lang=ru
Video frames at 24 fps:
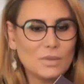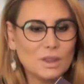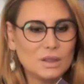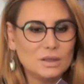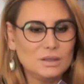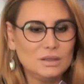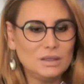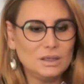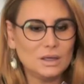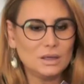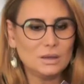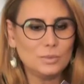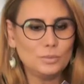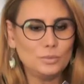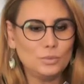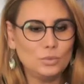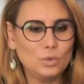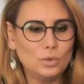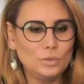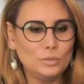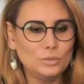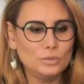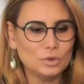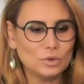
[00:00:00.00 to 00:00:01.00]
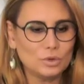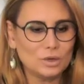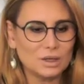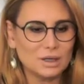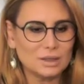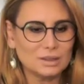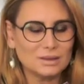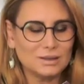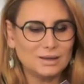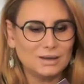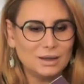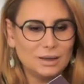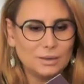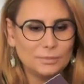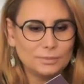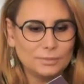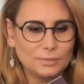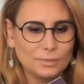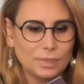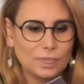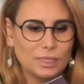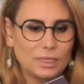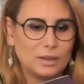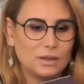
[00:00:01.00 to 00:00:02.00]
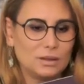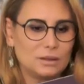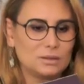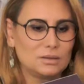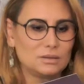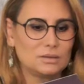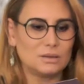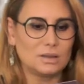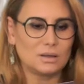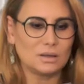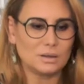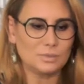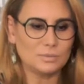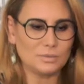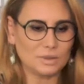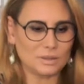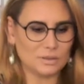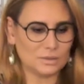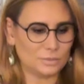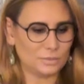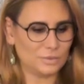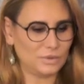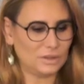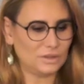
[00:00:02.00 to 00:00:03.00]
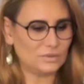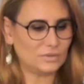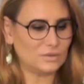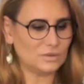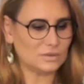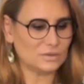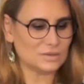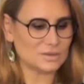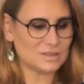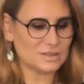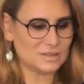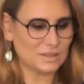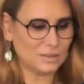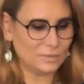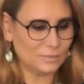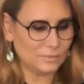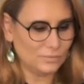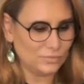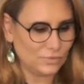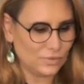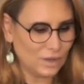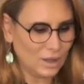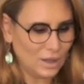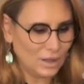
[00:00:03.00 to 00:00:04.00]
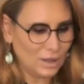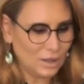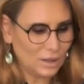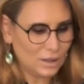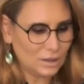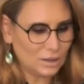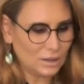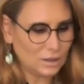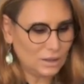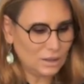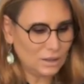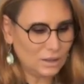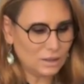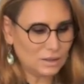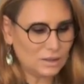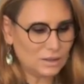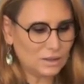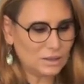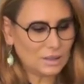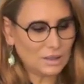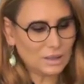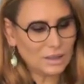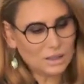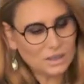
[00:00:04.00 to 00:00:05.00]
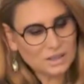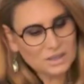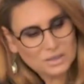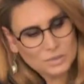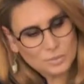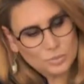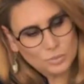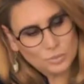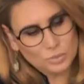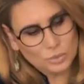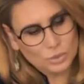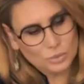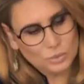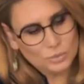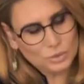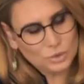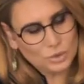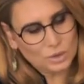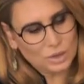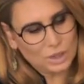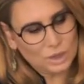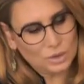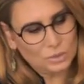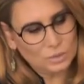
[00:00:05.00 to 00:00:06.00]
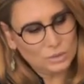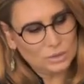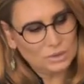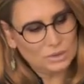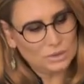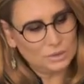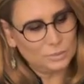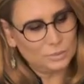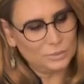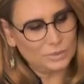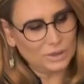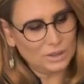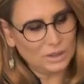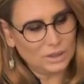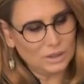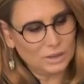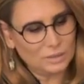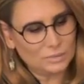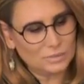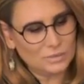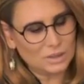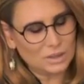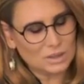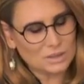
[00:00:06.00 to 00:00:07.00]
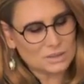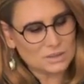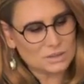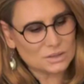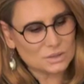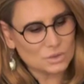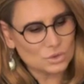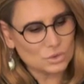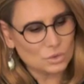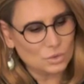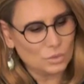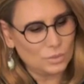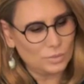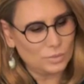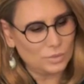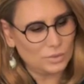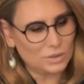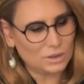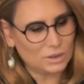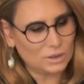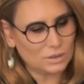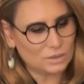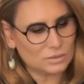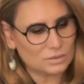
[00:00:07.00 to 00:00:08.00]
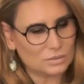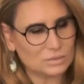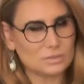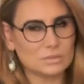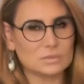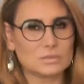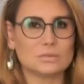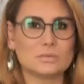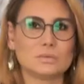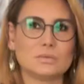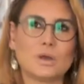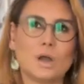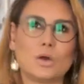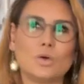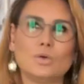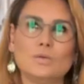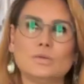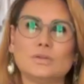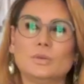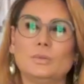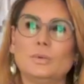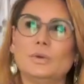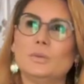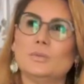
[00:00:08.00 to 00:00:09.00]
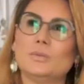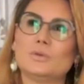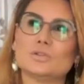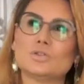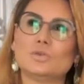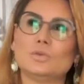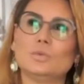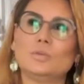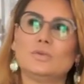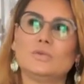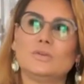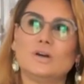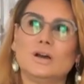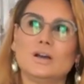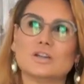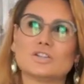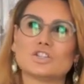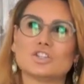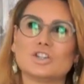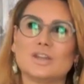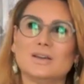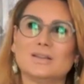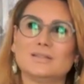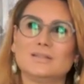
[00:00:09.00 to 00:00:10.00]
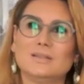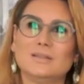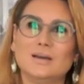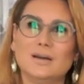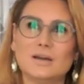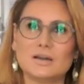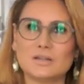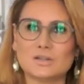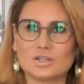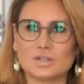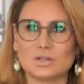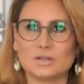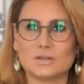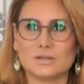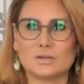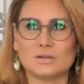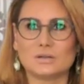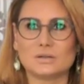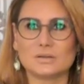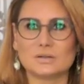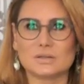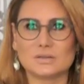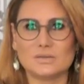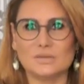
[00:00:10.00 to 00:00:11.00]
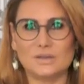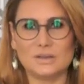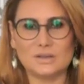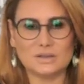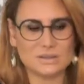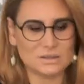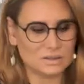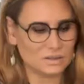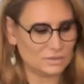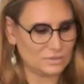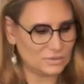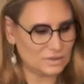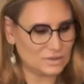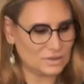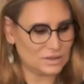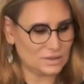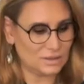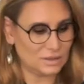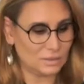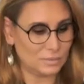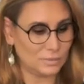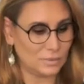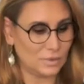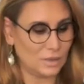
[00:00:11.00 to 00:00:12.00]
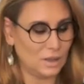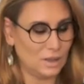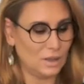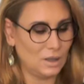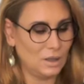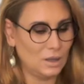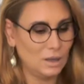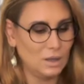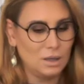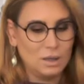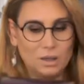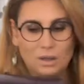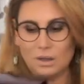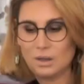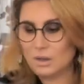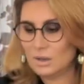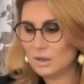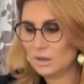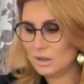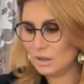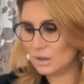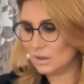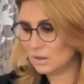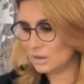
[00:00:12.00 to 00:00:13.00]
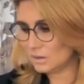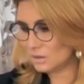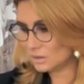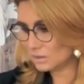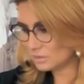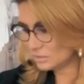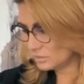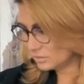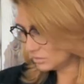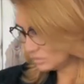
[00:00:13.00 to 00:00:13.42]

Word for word: Я помню, когда этот аромат появился, и я не помню какой-то прям особый, какого-то прям особого ажиотажа, связанного с ним. А,